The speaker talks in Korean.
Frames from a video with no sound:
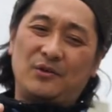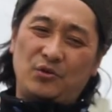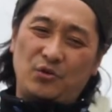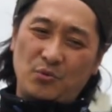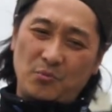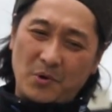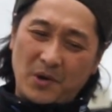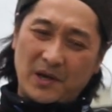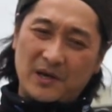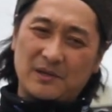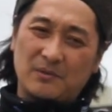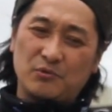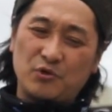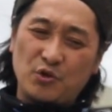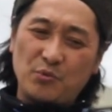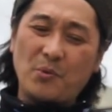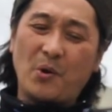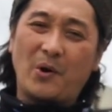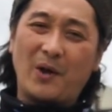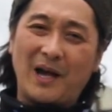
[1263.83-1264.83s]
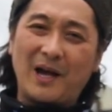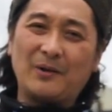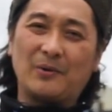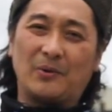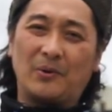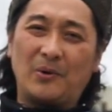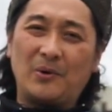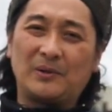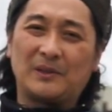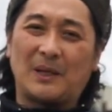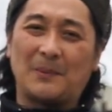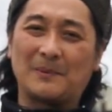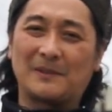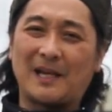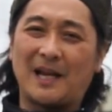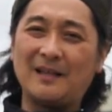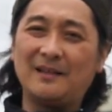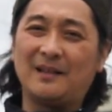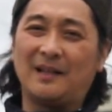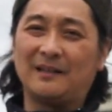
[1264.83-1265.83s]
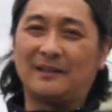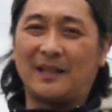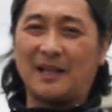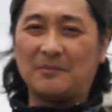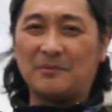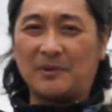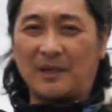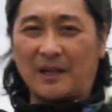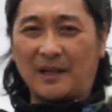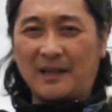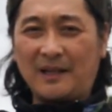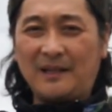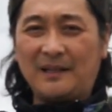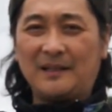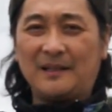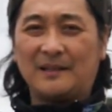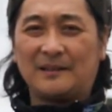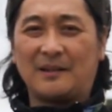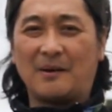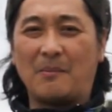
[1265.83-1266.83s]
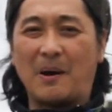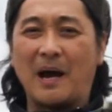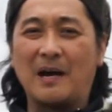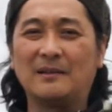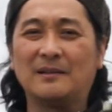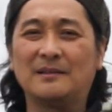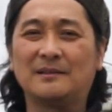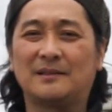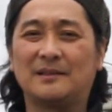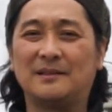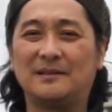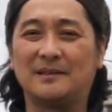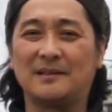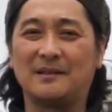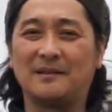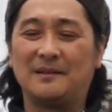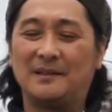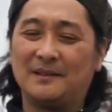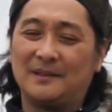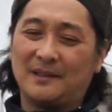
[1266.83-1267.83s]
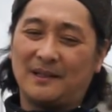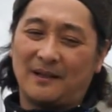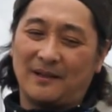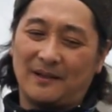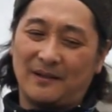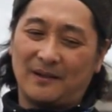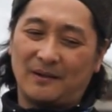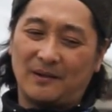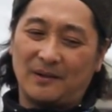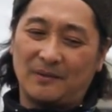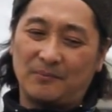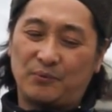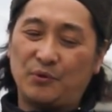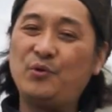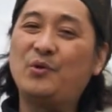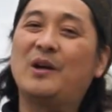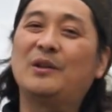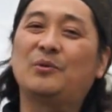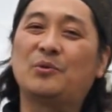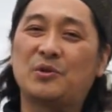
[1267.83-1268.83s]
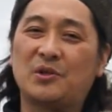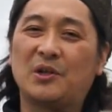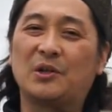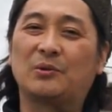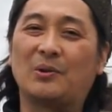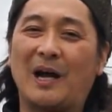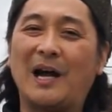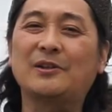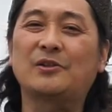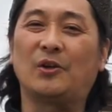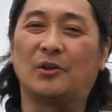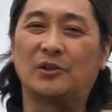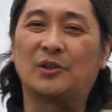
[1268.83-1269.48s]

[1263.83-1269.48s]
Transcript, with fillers: 유명 유명하고 그다음에 산단 때문에 그 많은 그 어, 부유한 도시기도 하죠.